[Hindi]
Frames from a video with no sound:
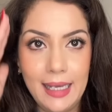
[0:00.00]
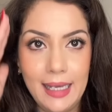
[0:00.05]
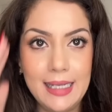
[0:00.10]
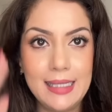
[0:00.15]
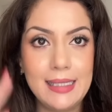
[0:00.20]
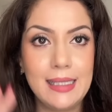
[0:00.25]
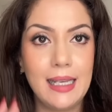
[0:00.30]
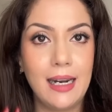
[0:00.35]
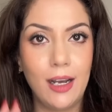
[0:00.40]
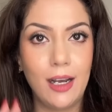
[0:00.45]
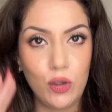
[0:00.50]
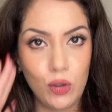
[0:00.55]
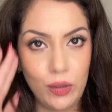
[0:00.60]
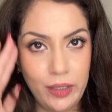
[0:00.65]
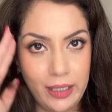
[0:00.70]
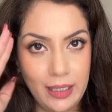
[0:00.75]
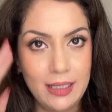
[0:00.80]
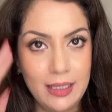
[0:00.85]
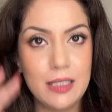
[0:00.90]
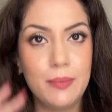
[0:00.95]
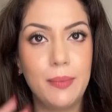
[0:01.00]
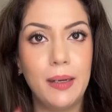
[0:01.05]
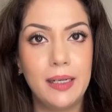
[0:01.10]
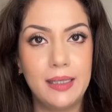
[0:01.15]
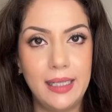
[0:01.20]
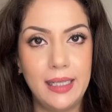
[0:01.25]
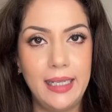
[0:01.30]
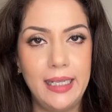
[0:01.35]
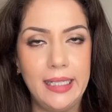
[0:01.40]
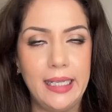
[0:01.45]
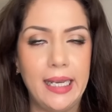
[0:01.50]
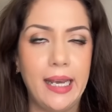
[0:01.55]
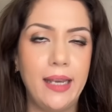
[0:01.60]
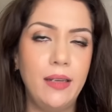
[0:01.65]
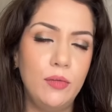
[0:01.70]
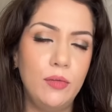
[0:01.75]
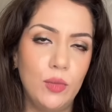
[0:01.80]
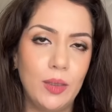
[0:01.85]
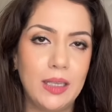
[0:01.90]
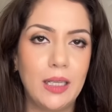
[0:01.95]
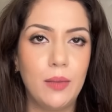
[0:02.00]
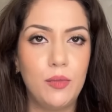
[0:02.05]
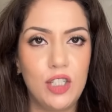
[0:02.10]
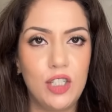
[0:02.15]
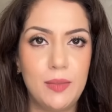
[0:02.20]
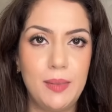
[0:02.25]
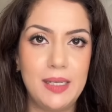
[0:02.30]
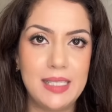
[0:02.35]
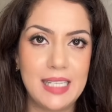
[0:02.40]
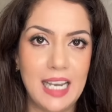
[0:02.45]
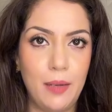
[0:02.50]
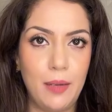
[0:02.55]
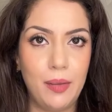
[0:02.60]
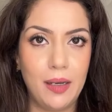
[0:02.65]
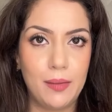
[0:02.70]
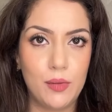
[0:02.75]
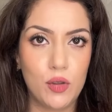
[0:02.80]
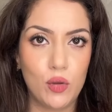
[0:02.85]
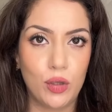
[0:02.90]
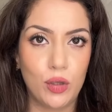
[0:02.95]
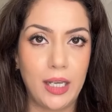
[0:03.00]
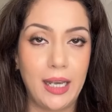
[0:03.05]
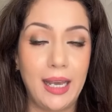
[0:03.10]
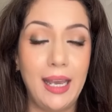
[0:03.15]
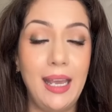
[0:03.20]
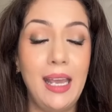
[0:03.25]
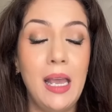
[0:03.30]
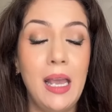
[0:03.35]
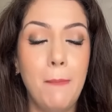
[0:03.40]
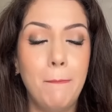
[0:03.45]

इस तरह तो रिंकल्स पड़ते ही हैं मतलब जिस भी साइड पे आप सोते हैं